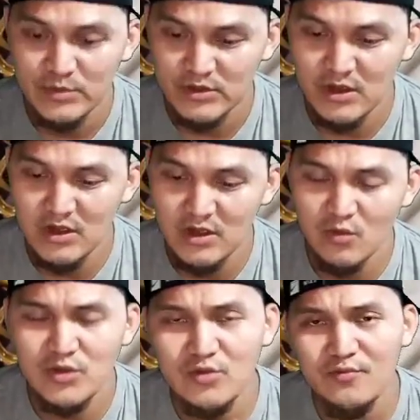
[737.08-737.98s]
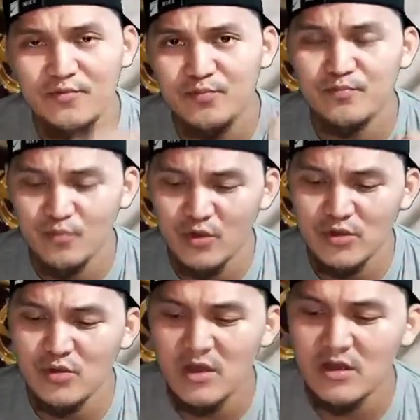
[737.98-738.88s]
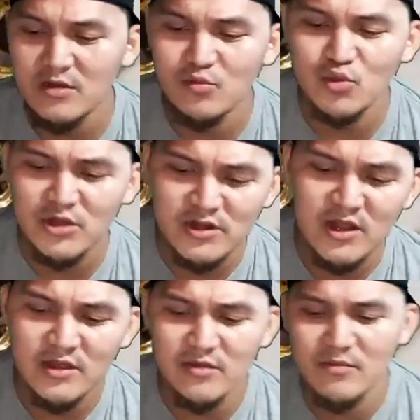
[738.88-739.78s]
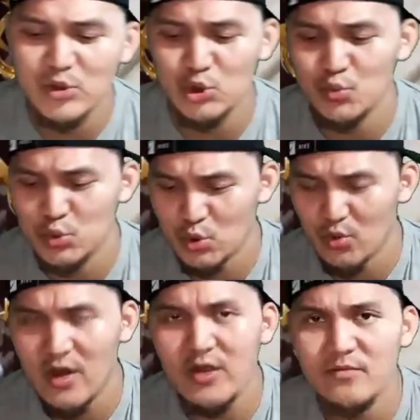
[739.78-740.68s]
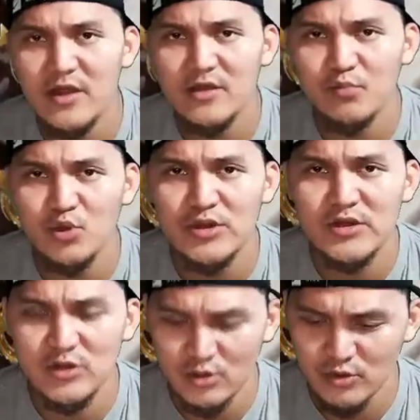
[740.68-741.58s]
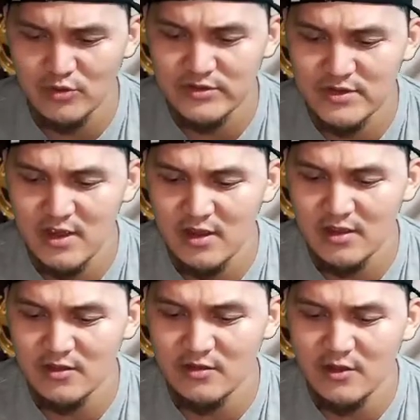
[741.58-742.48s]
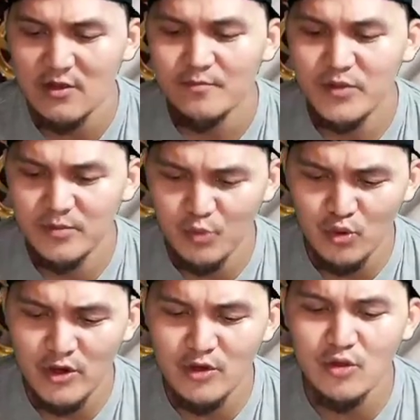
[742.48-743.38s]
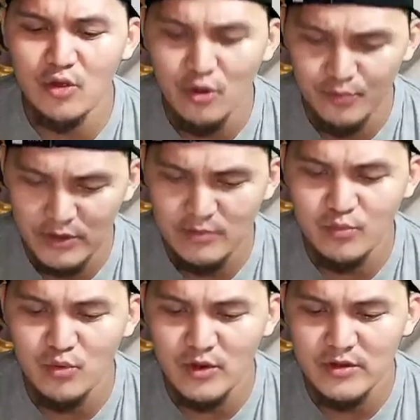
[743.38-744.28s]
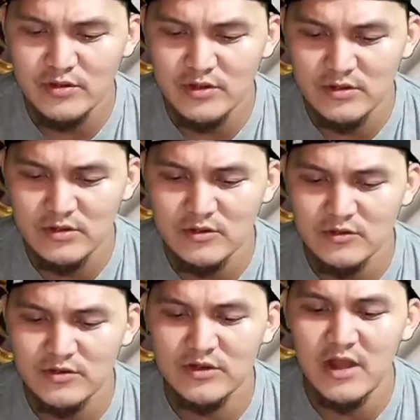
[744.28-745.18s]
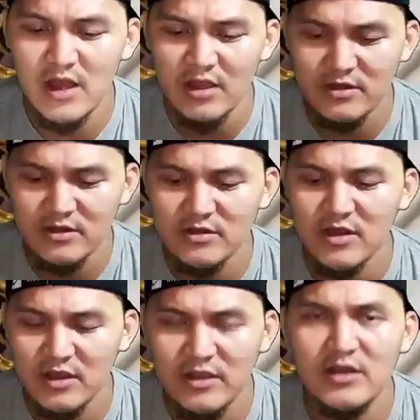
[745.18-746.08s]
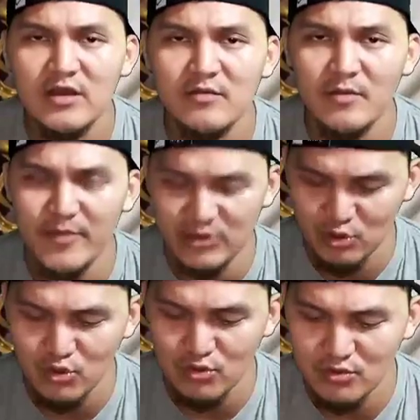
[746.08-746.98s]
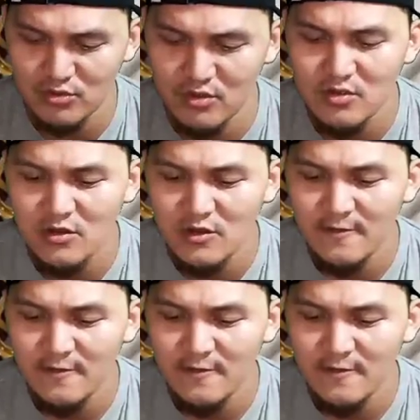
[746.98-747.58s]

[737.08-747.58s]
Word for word: Sa, wag niyong Huwag nyo kakalimutan lagi mag-subscribe. Lahat po na nanonood sa akin. Free po kayo. Open po kayo dito sa tahanan ni Dakilang Kapantot. No?